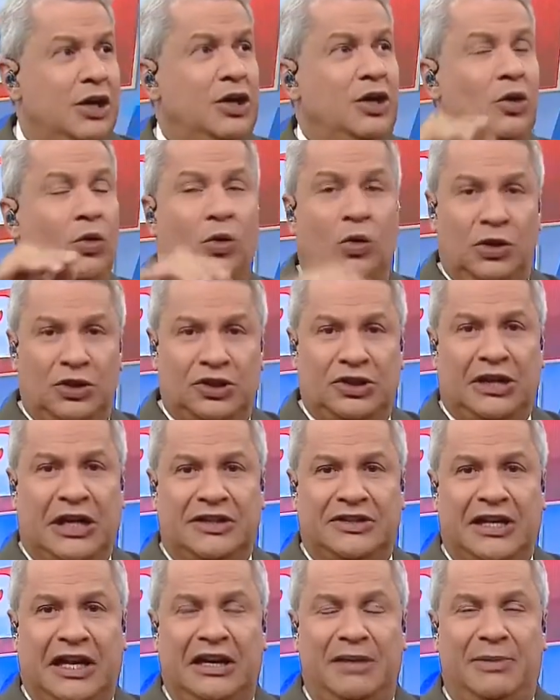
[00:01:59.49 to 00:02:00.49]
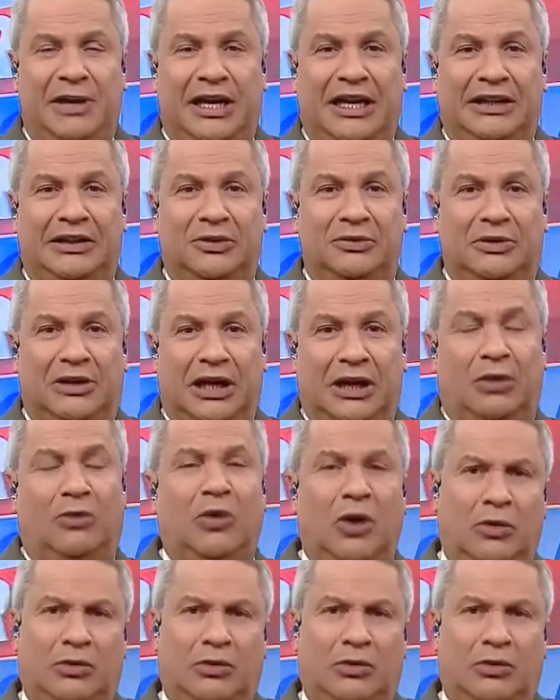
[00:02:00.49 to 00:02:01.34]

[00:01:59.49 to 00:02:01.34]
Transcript: E hoje já está liberada no canal.